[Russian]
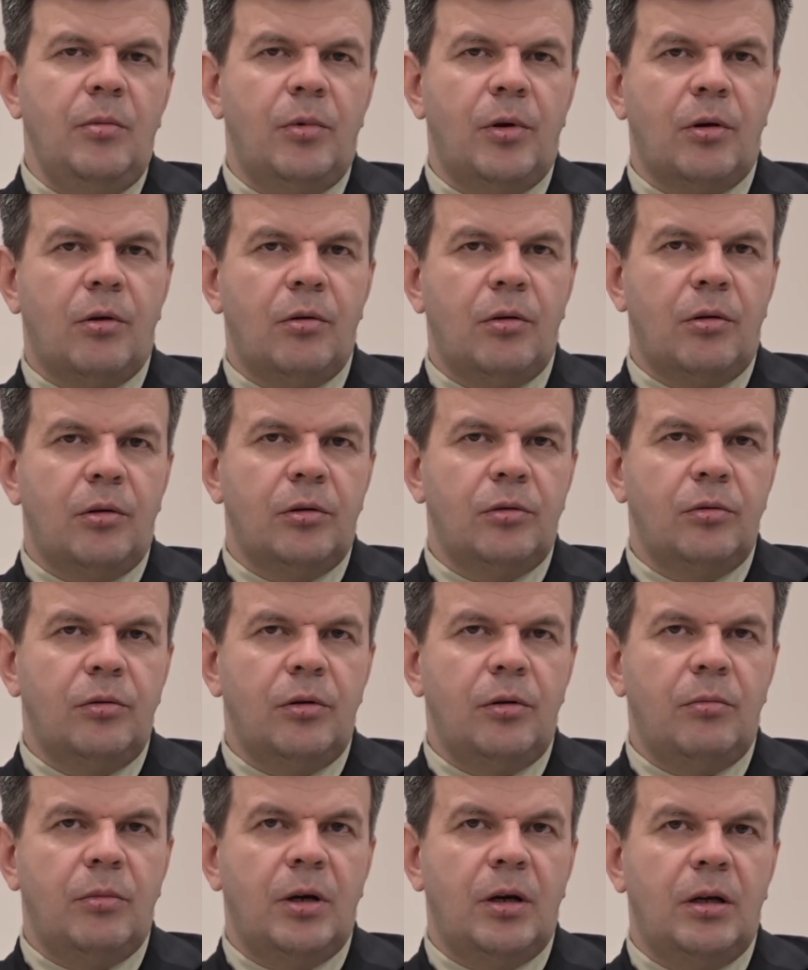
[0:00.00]

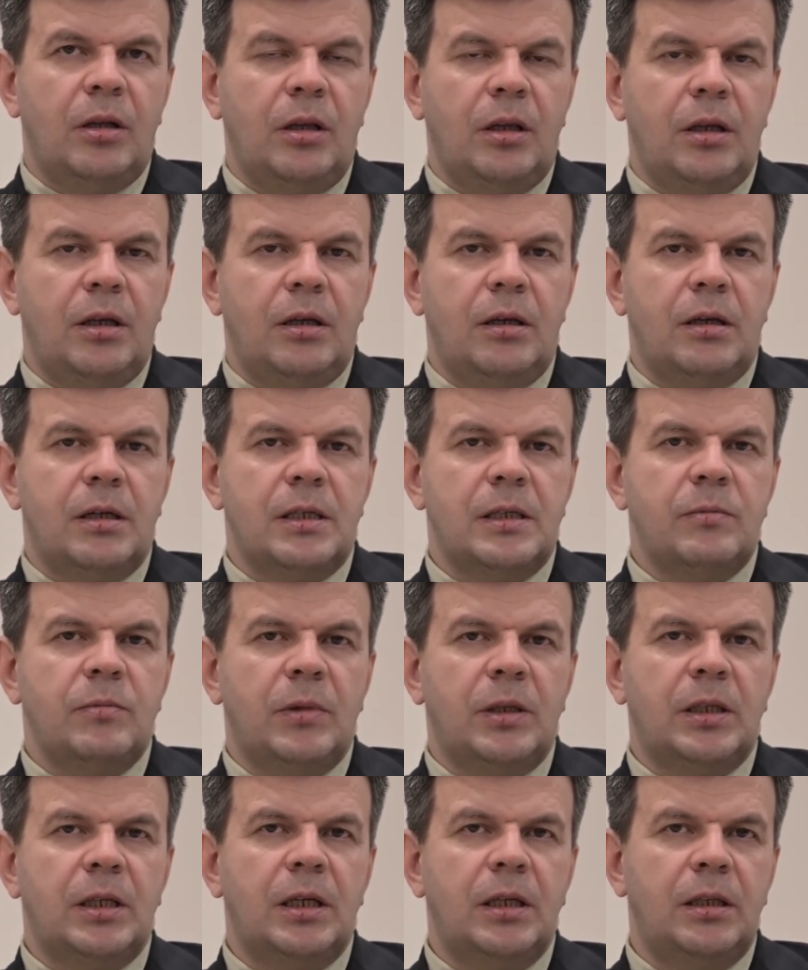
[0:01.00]
прокуратура могла
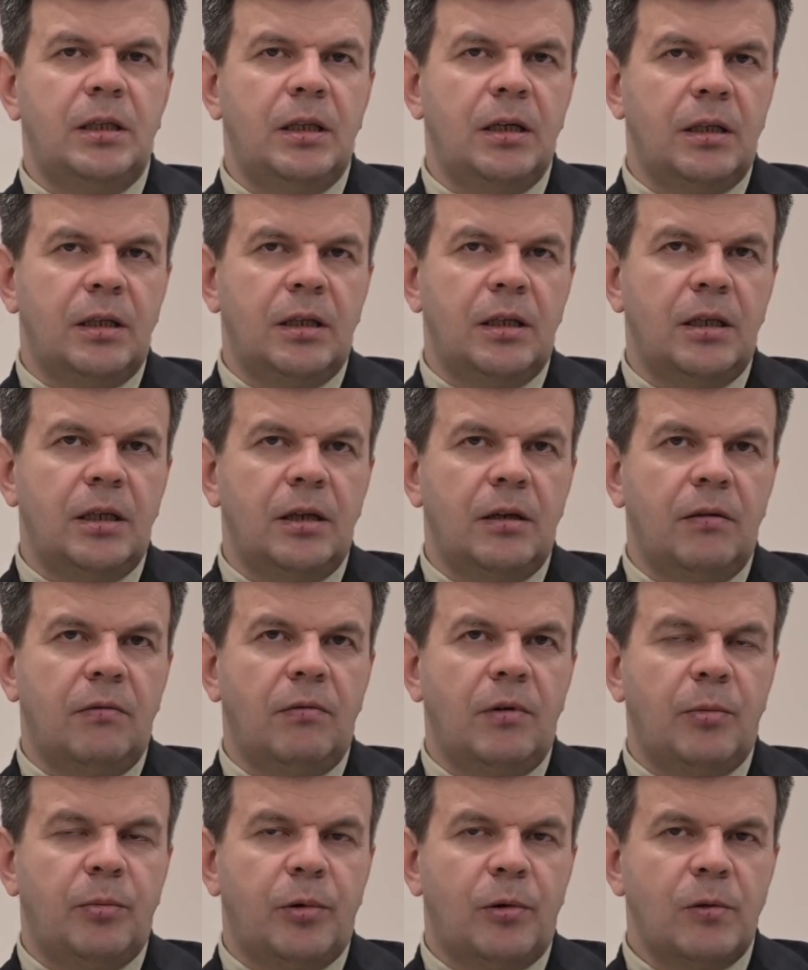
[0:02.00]
рассмотреть данные
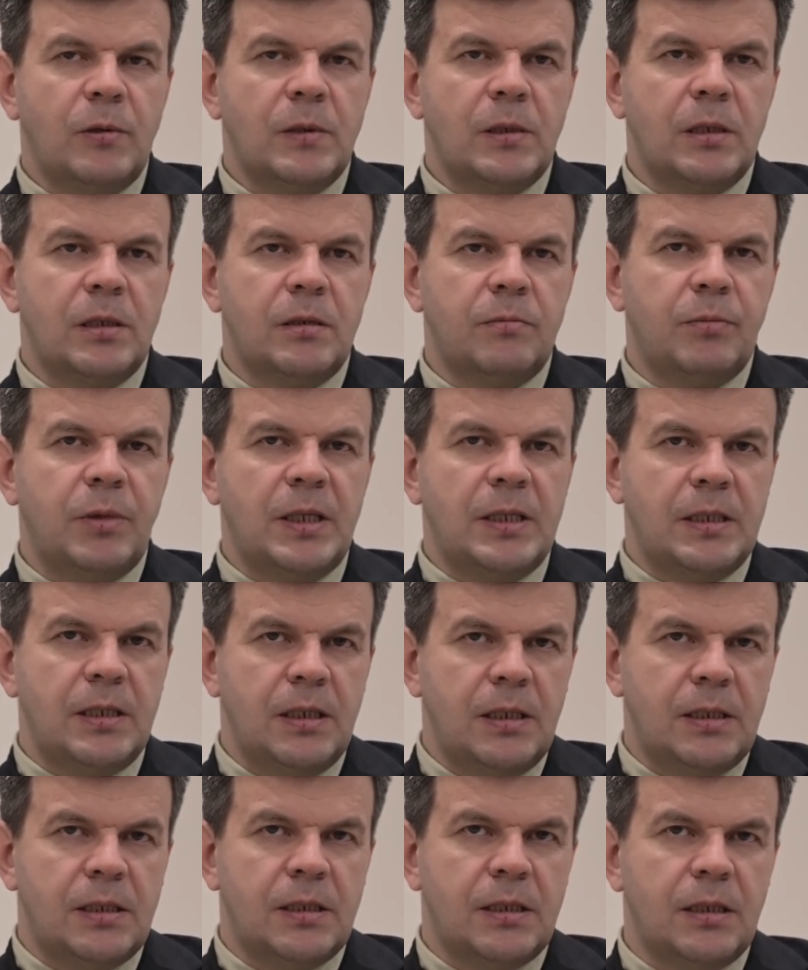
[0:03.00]
вопросы с
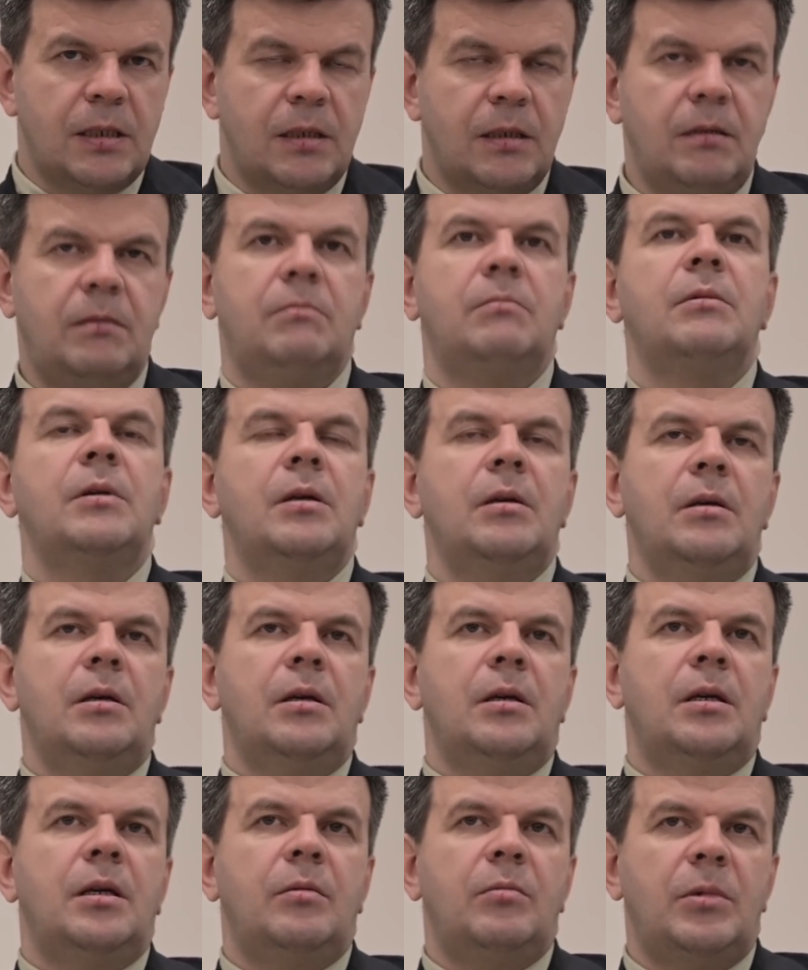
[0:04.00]
позиции
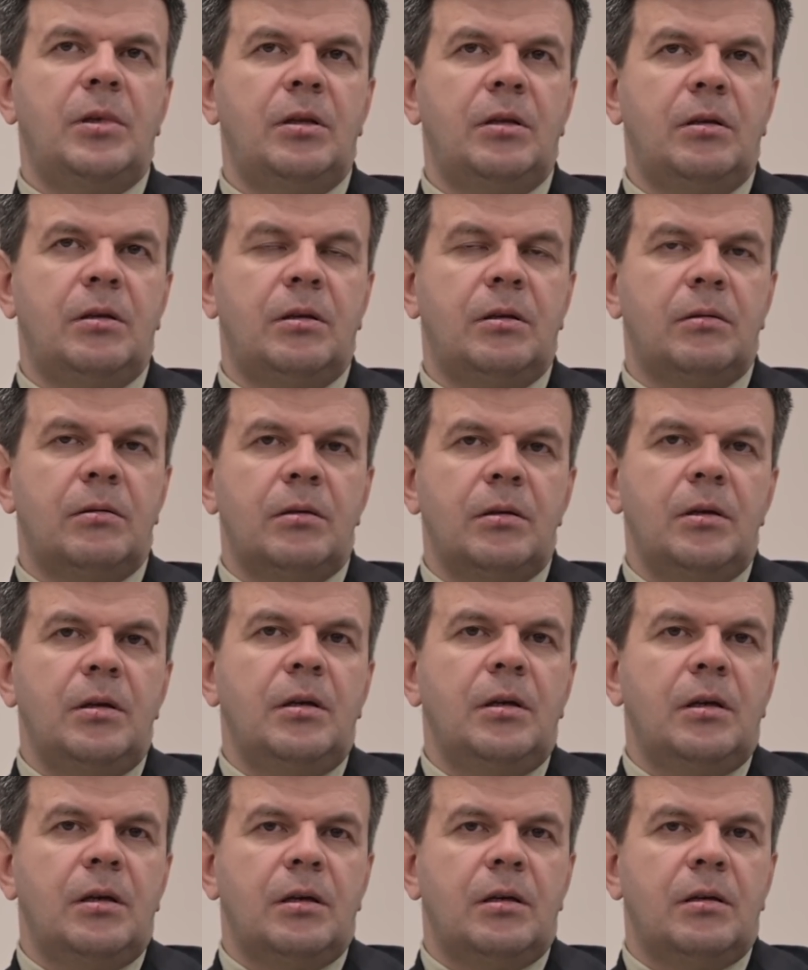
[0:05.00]
именно
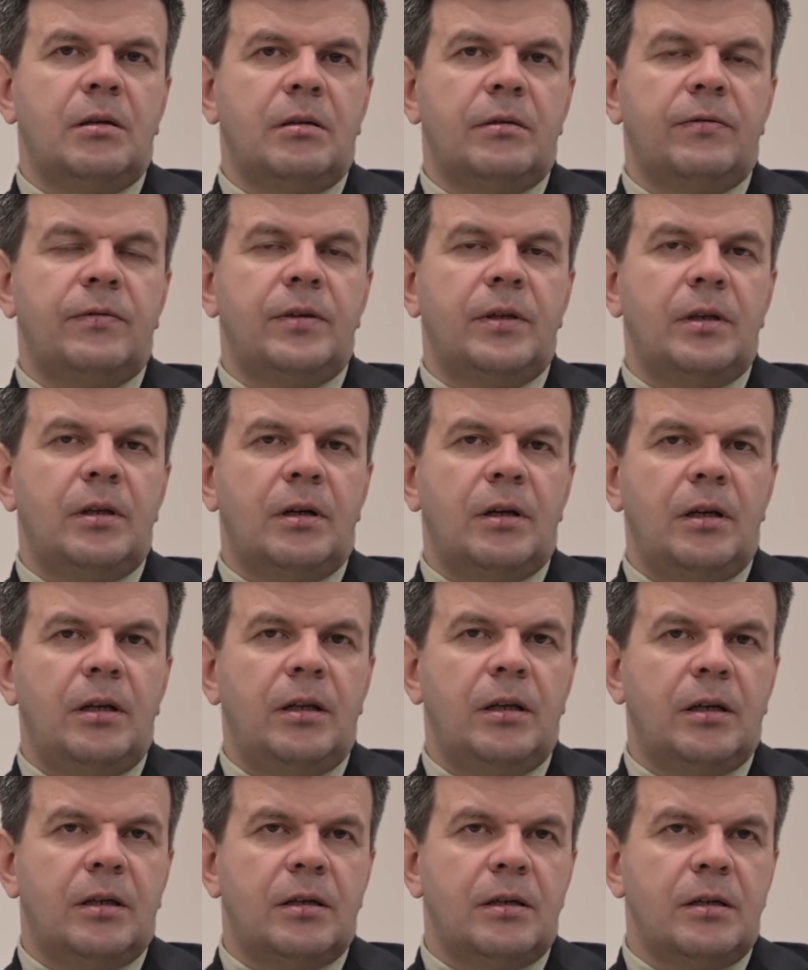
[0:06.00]
э,
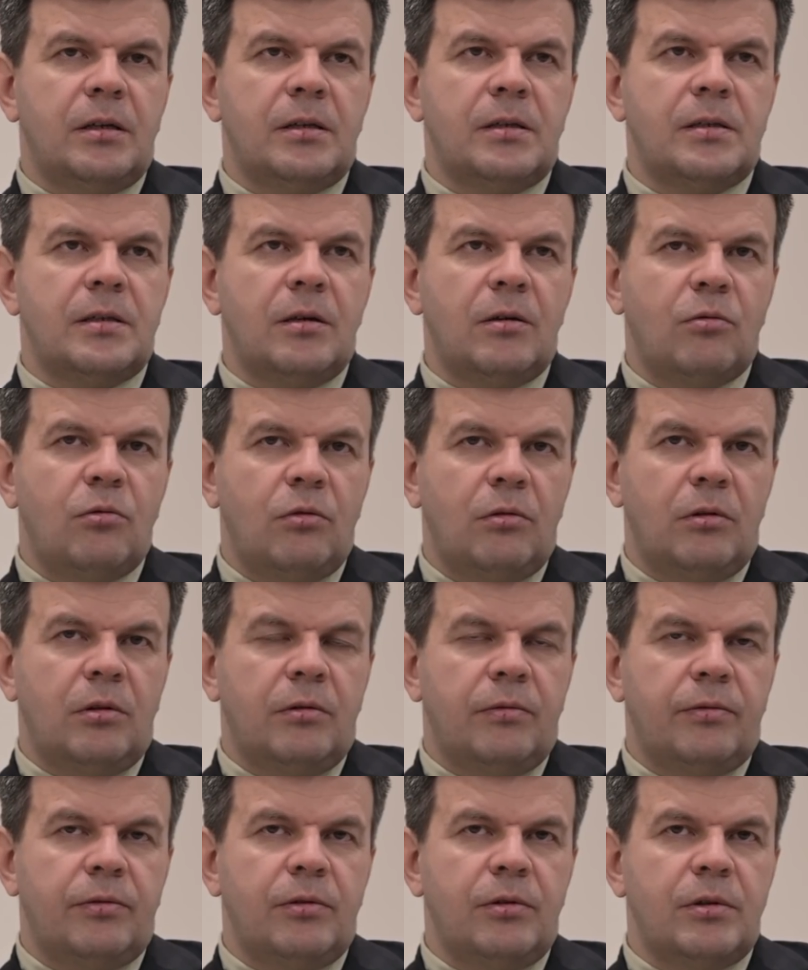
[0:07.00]
федеральных
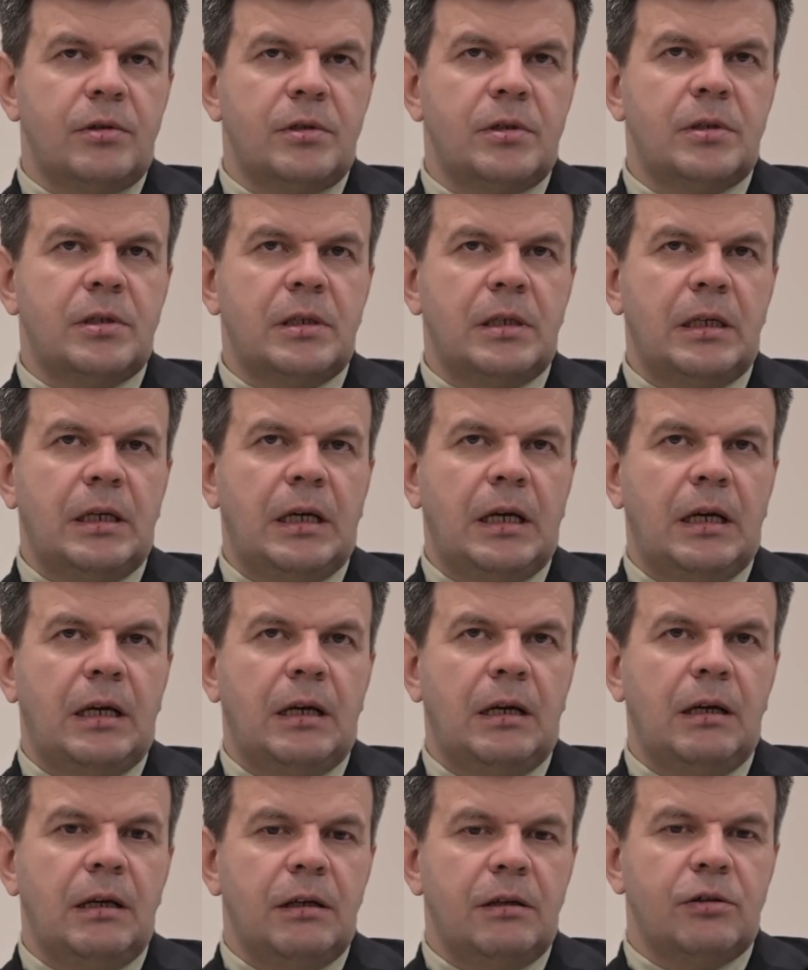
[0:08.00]
законов, то есть
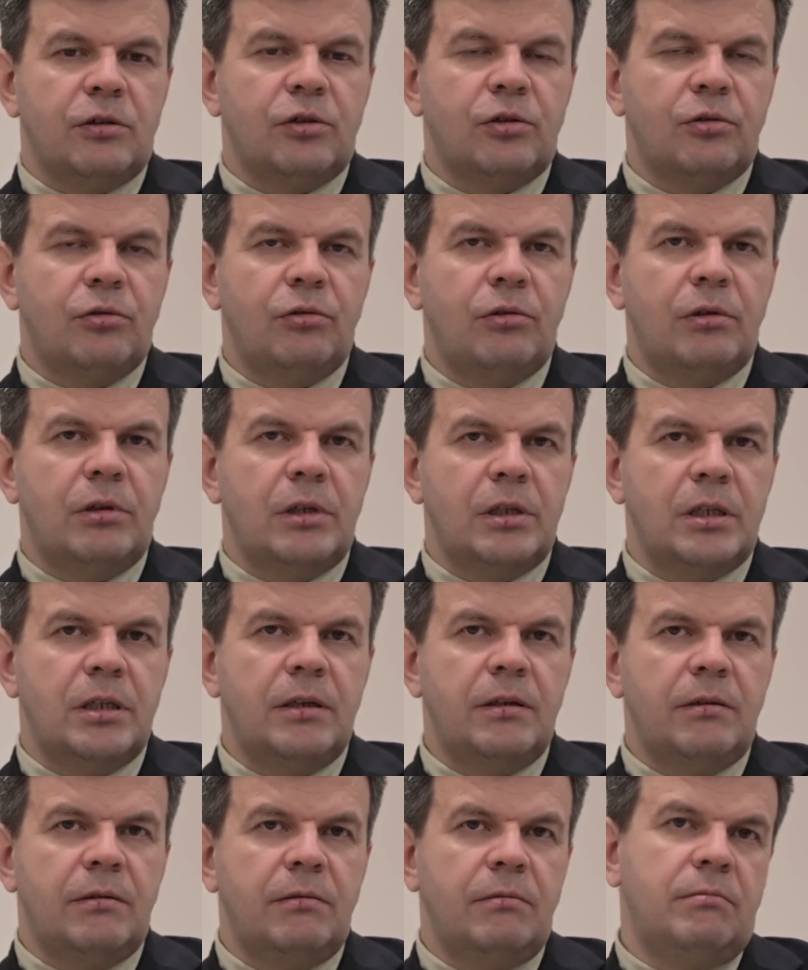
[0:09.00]
что и
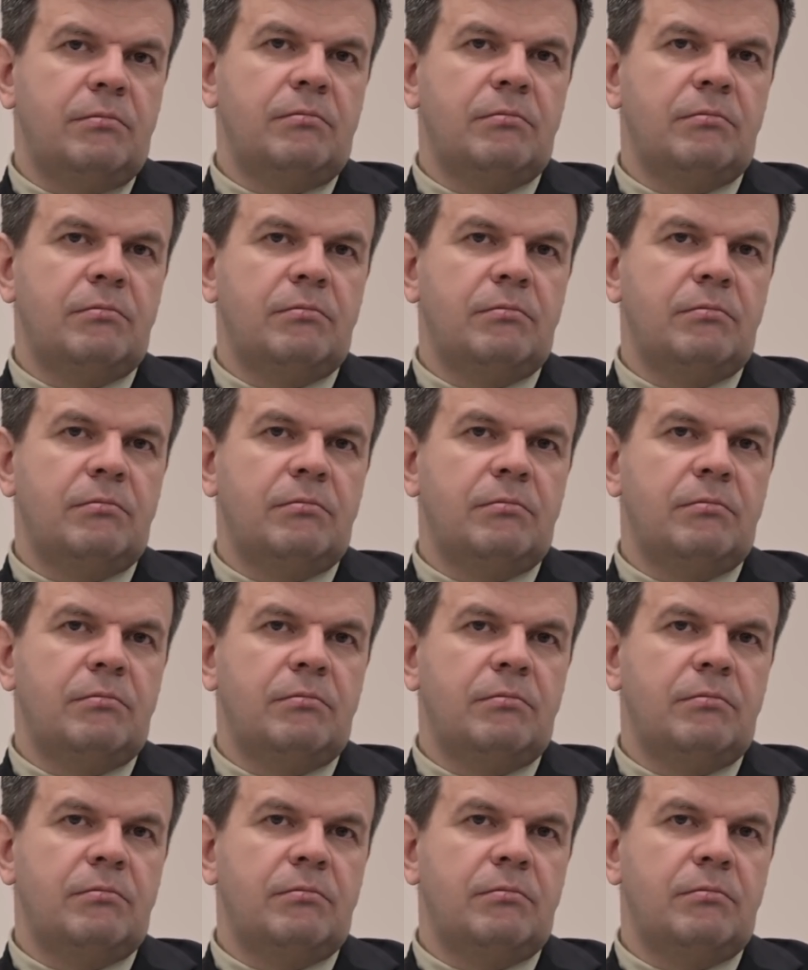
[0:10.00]
где